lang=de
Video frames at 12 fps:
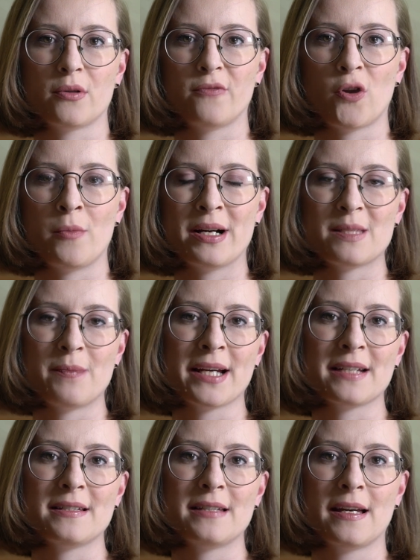vom
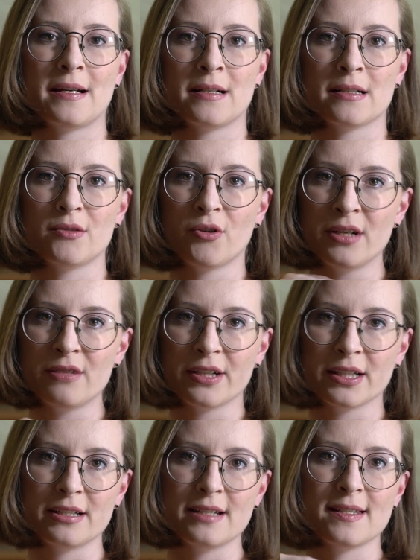Aspekt der
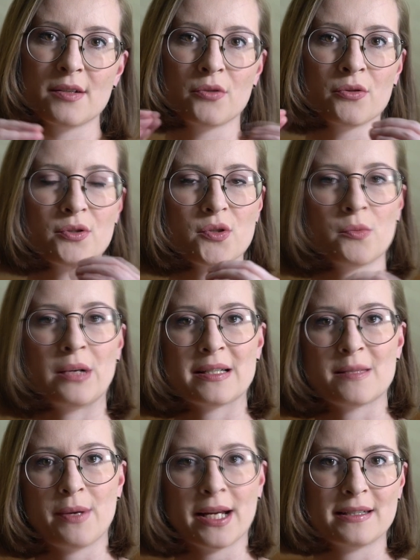Neuevangelisierung zum
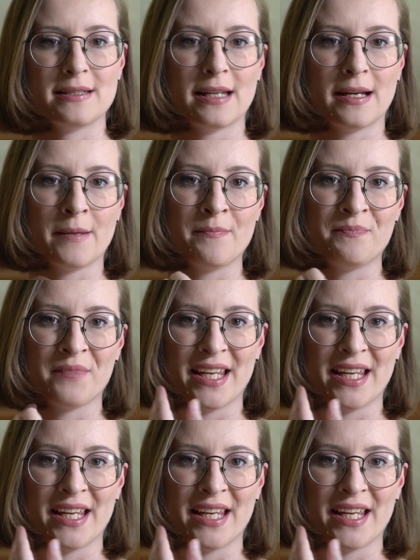Aspekt der,